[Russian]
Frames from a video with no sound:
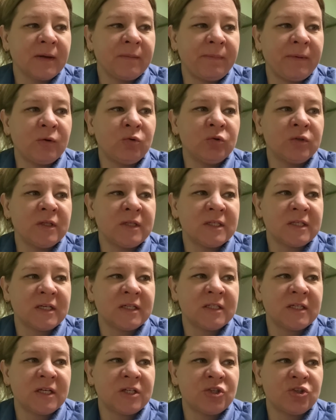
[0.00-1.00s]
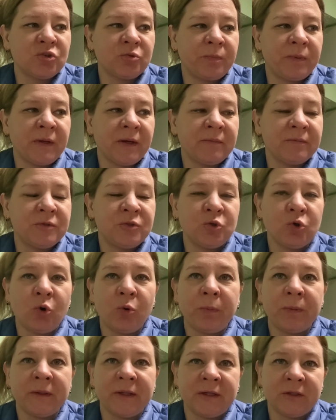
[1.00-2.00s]
Погода не сказать, что прям
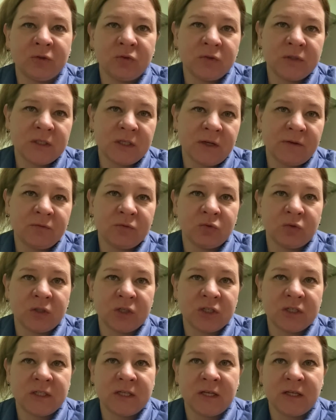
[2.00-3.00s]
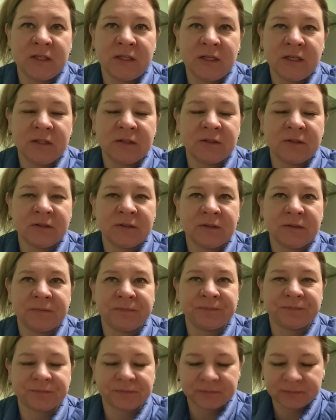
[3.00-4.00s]
теплая, но все равно дождя нет. Э,
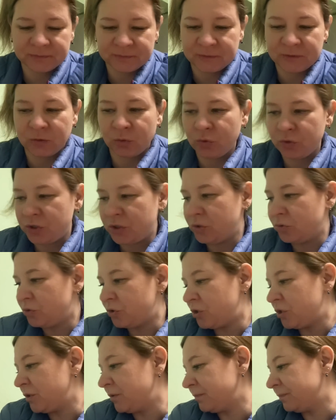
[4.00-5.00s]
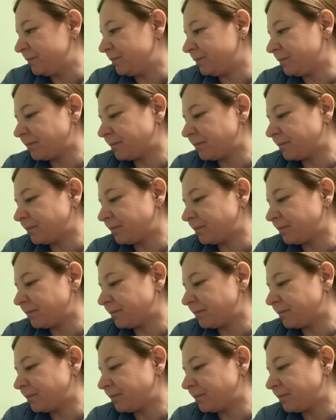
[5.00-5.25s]
очень-очень